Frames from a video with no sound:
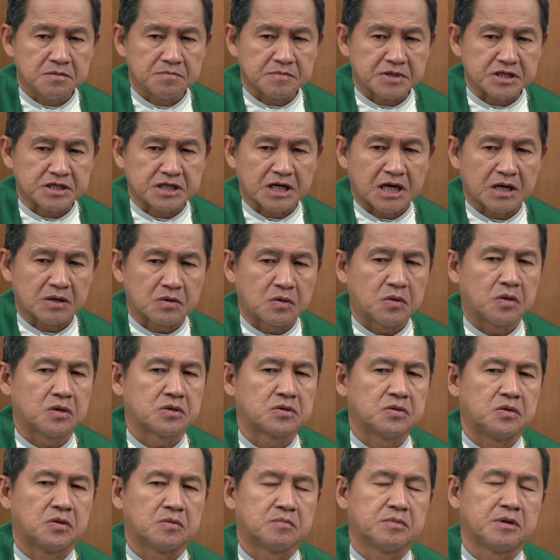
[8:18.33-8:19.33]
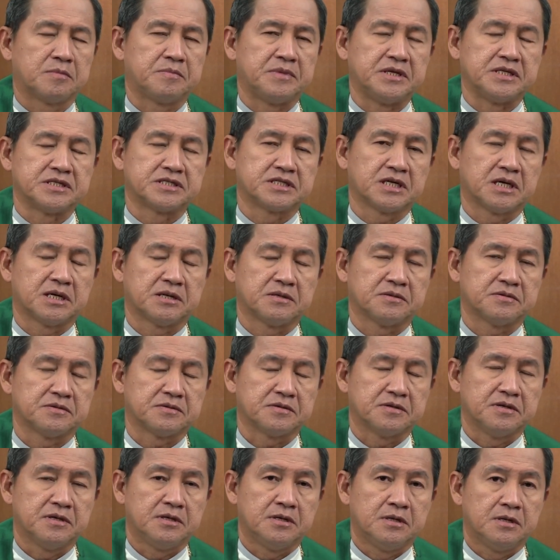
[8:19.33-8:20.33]
ประชากรของพระเป็นเจ้า
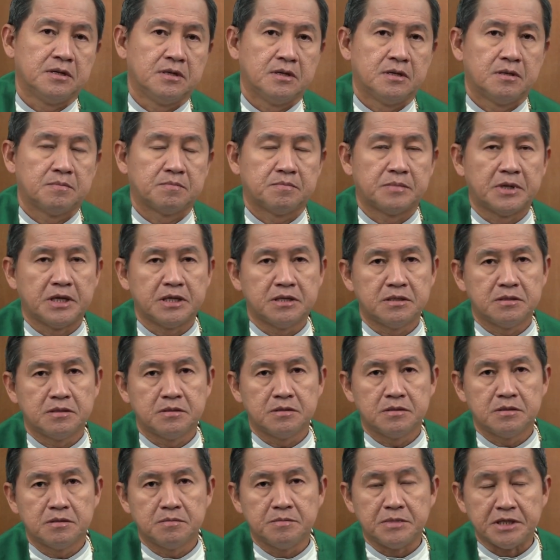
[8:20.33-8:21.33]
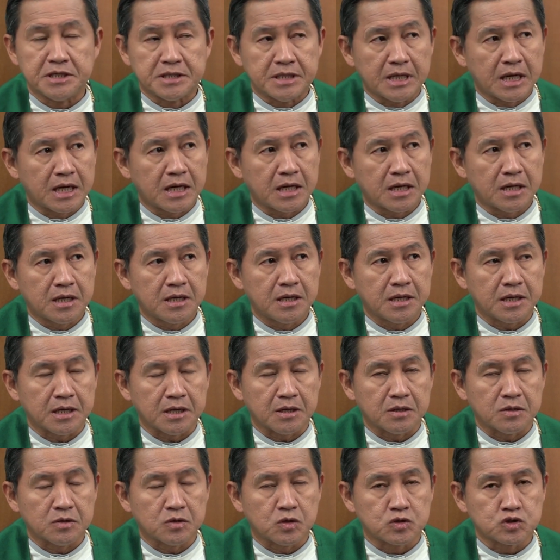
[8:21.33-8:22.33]
เป็นบิดาแห่ง
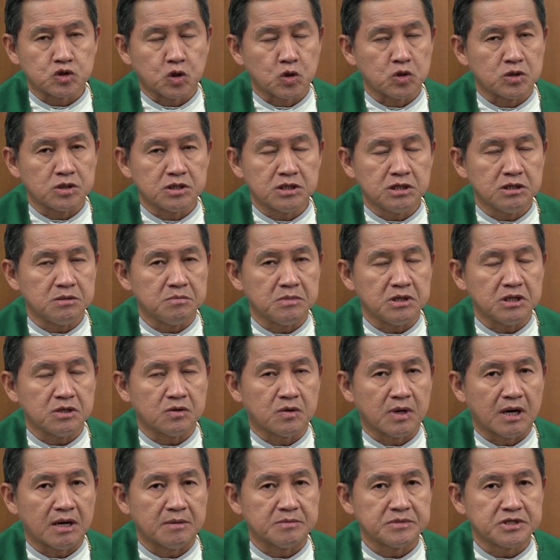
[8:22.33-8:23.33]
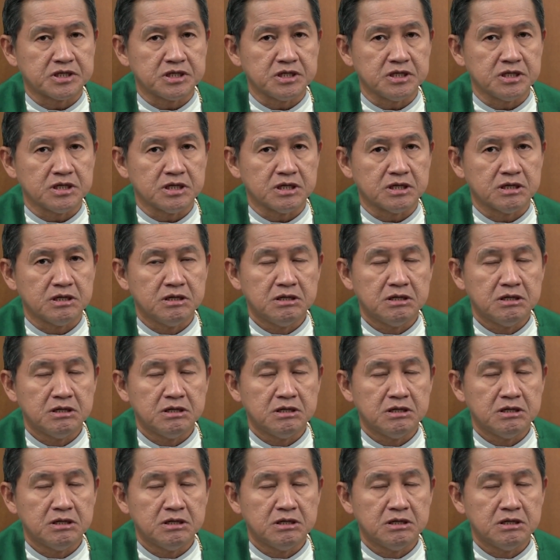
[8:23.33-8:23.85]
ชนที่มีความเชื่อ